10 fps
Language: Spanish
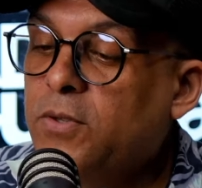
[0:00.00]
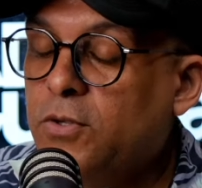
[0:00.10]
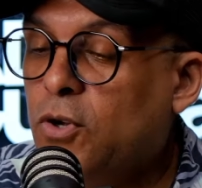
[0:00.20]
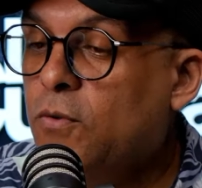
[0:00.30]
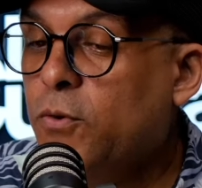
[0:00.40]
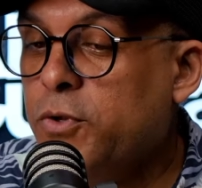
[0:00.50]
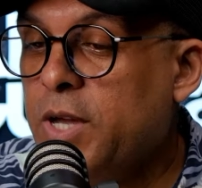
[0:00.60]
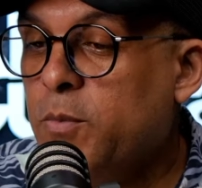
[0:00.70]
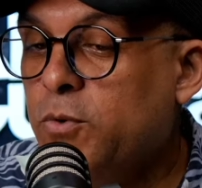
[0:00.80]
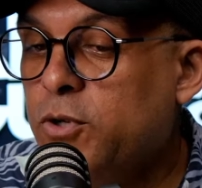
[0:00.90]
Del PRM.
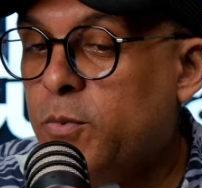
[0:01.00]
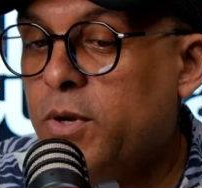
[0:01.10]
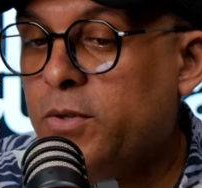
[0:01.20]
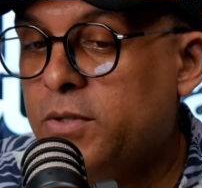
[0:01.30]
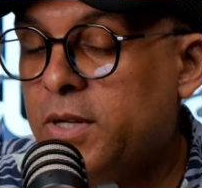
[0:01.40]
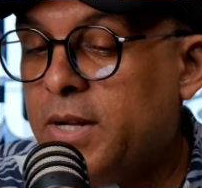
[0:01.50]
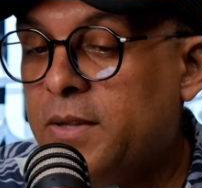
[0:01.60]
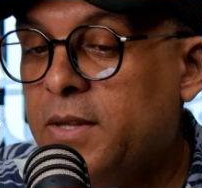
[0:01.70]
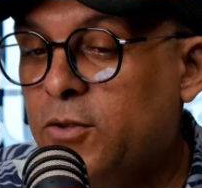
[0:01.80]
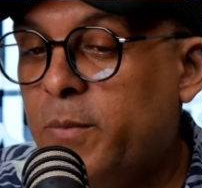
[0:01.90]
PRM. mucho porque entonces el
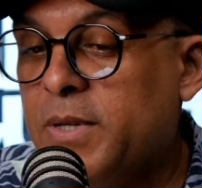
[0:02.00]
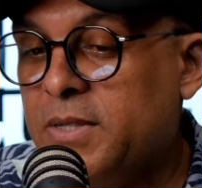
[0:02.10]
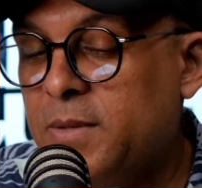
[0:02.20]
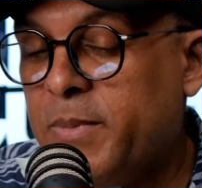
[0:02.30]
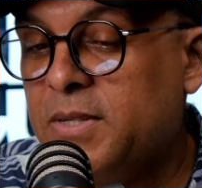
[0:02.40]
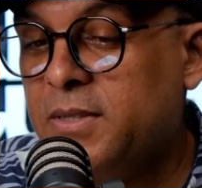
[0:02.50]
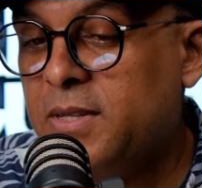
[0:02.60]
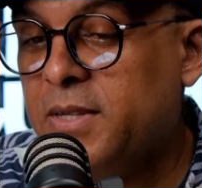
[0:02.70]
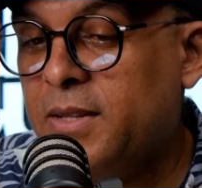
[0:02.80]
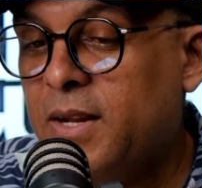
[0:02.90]
candidato a
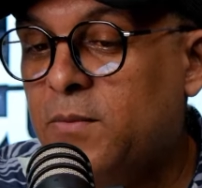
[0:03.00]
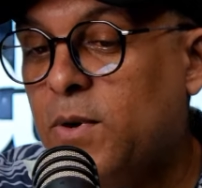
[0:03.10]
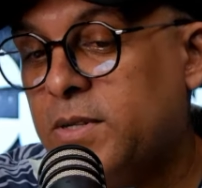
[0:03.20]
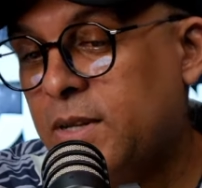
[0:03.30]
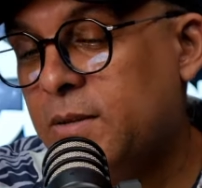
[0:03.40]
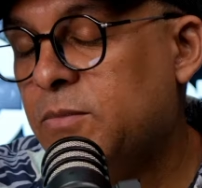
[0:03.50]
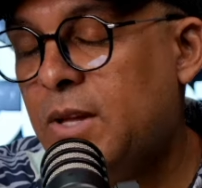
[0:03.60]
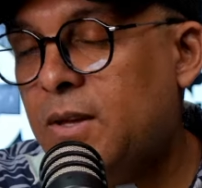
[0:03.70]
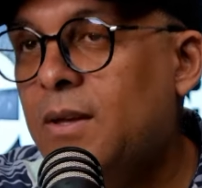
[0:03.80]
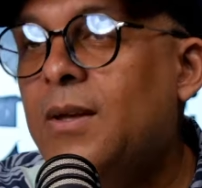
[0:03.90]
presidencial de la Fuerza
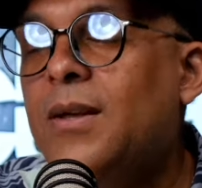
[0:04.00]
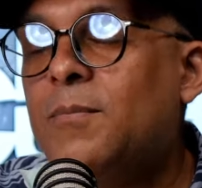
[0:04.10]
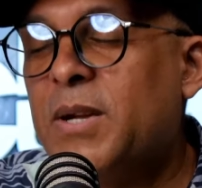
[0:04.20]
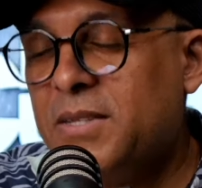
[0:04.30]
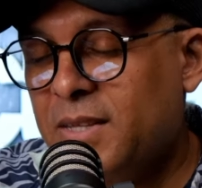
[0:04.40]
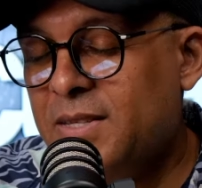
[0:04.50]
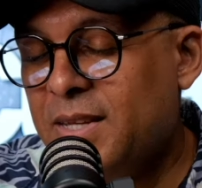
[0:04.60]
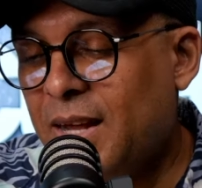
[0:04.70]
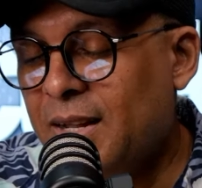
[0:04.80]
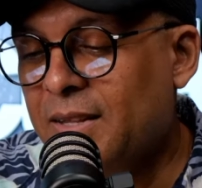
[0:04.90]

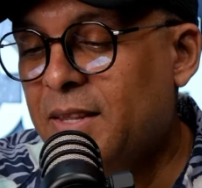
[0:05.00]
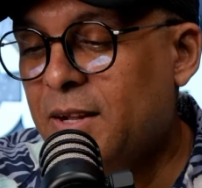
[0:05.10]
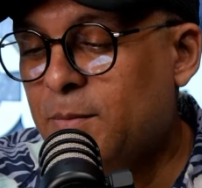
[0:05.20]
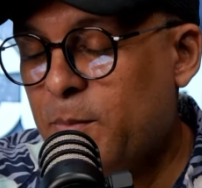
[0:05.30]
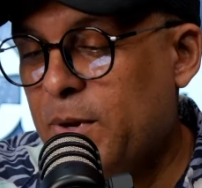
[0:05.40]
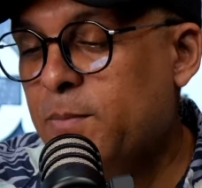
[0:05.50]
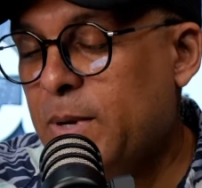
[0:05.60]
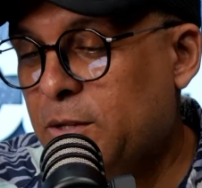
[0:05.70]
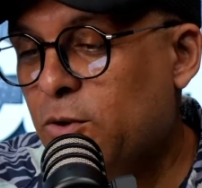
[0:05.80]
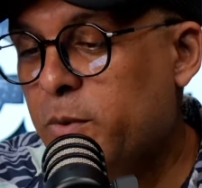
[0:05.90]
presidencial del
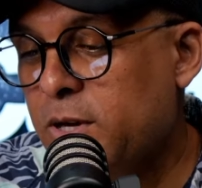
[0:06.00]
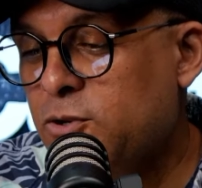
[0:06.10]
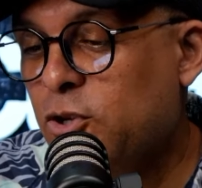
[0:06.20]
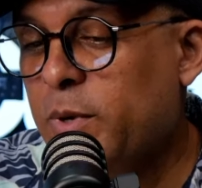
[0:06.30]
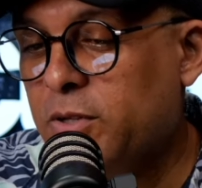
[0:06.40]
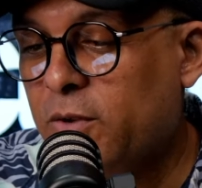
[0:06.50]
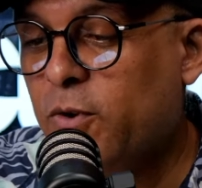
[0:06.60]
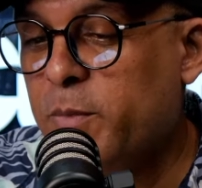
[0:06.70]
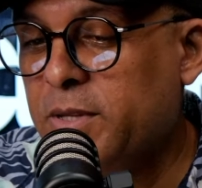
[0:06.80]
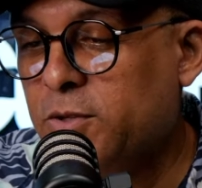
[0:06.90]
partido de Vincho, del partido
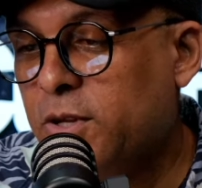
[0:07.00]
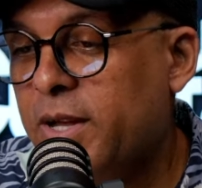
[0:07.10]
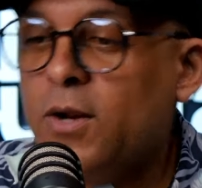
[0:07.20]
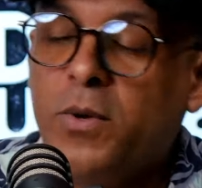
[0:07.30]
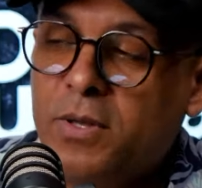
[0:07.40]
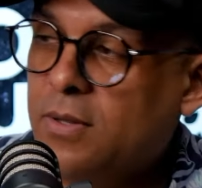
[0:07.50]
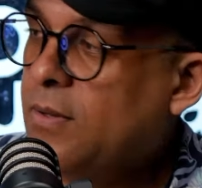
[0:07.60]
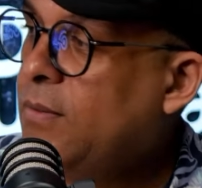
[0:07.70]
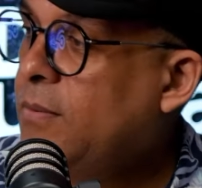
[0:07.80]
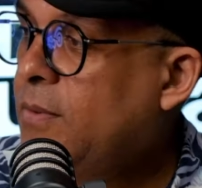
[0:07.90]
reformista, era Luis.
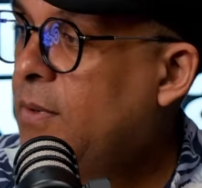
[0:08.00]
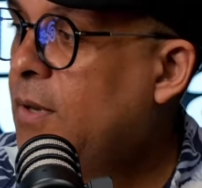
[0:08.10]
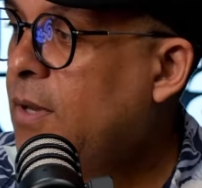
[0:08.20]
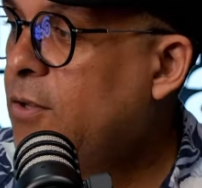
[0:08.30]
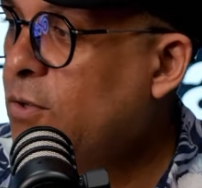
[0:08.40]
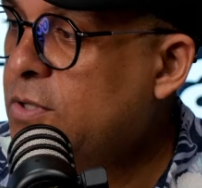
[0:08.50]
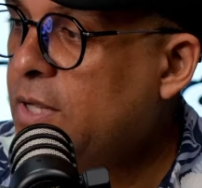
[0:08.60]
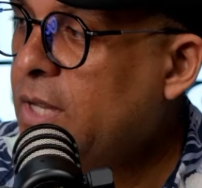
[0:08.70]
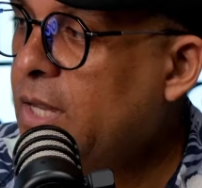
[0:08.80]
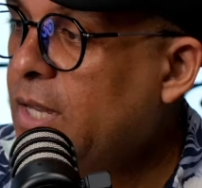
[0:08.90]
Era Luis.
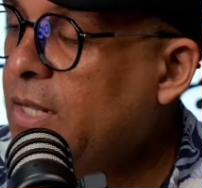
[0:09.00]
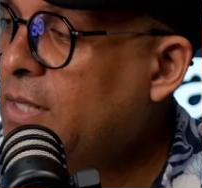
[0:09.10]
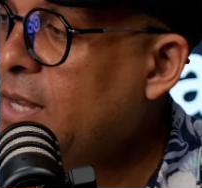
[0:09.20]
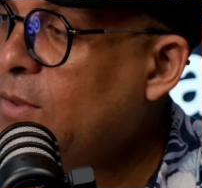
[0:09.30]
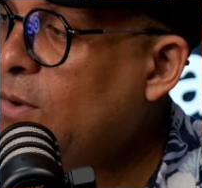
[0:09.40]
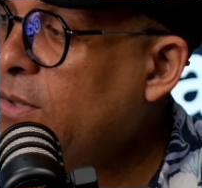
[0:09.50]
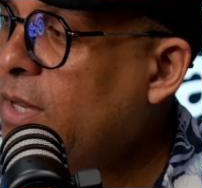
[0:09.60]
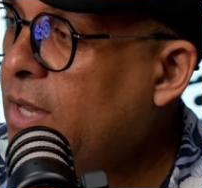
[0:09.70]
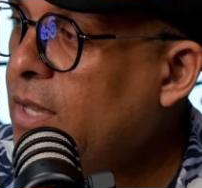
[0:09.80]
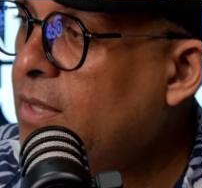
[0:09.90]
Entonces e-, el senador
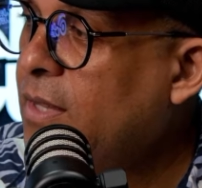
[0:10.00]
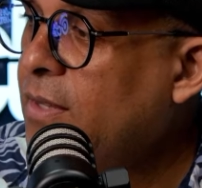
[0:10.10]
de...